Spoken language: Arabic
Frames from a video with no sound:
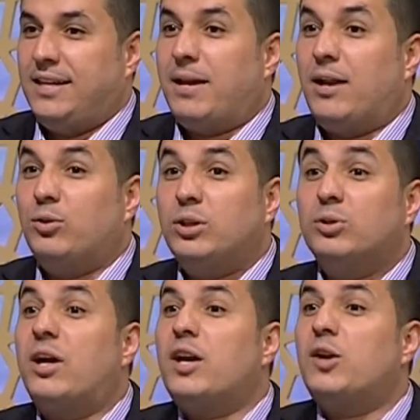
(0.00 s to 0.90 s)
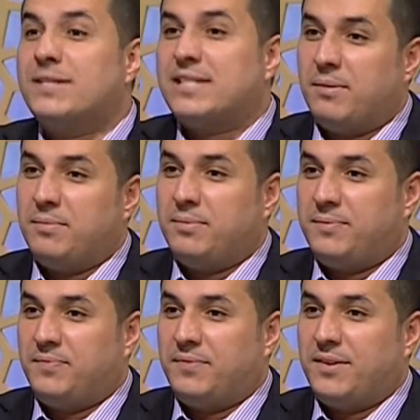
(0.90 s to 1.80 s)
يبقى لو دينه اتغير هم السبب
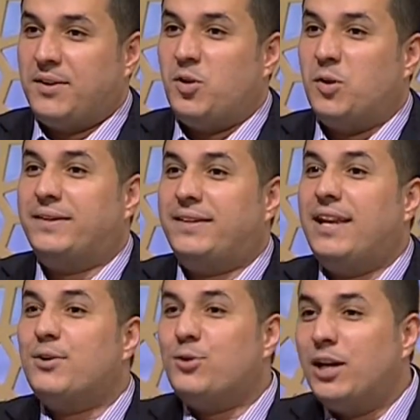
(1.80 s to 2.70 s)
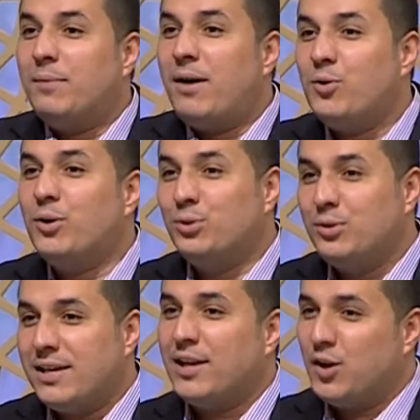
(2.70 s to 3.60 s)
وبالتالي كل ما هو
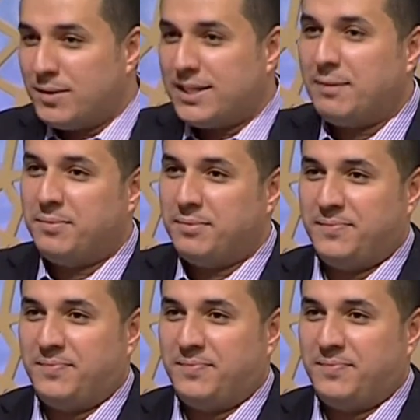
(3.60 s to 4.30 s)
دون ذلك هم السبب